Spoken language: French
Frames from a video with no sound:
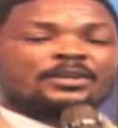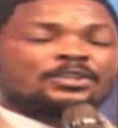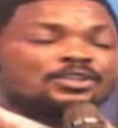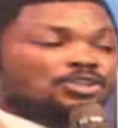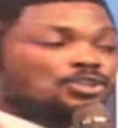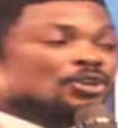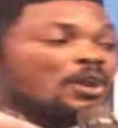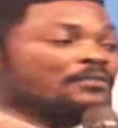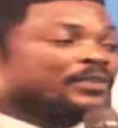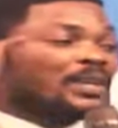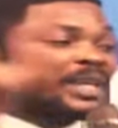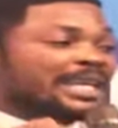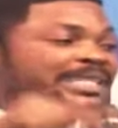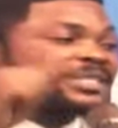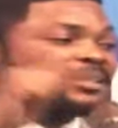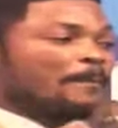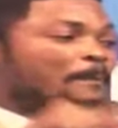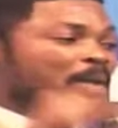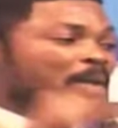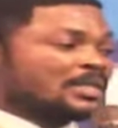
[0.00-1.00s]
J'ai vu que
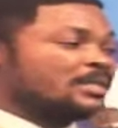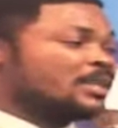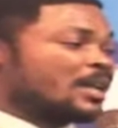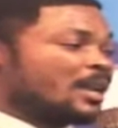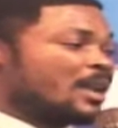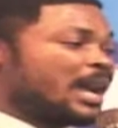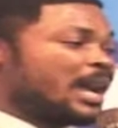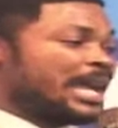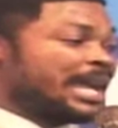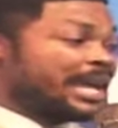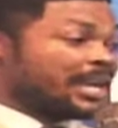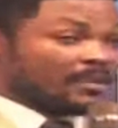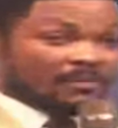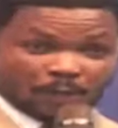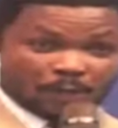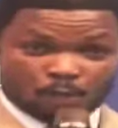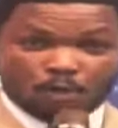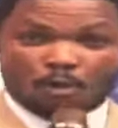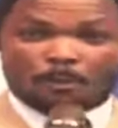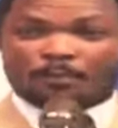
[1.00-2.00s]
ce président-là est
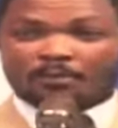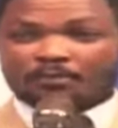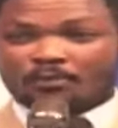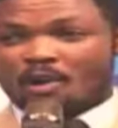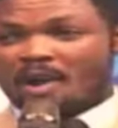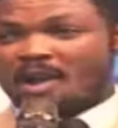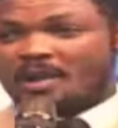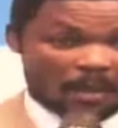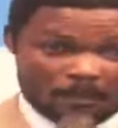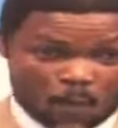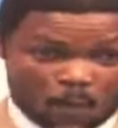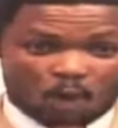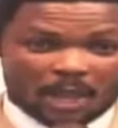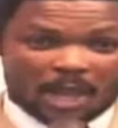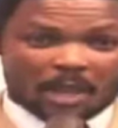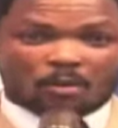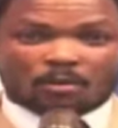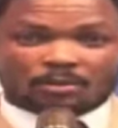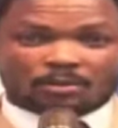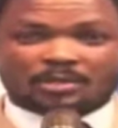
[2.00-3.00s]
revenu au pouvoir, Dans
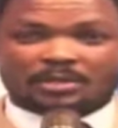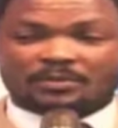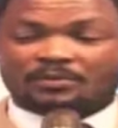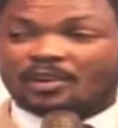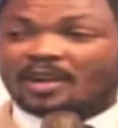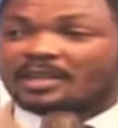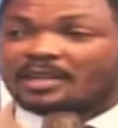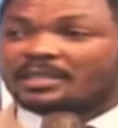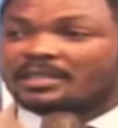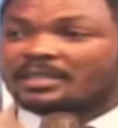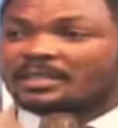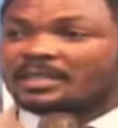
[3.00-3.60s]
mboka Côte d'Ivoire.